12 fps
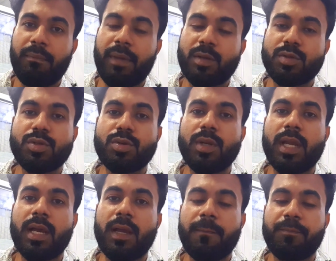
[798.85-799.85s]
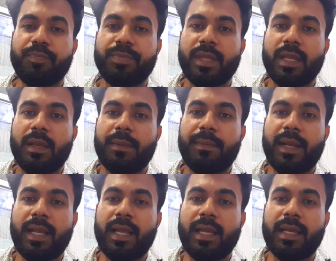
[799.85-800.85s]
মানুষগুলা মানে